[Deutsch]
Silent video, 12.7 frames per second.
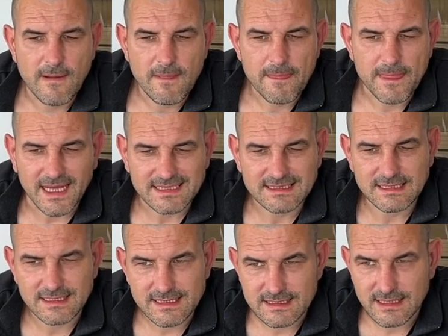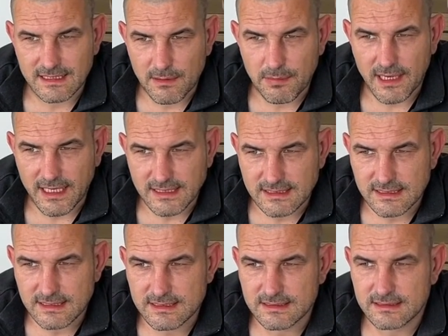Das ist in der
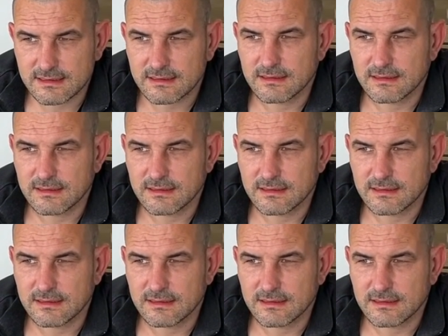Praxis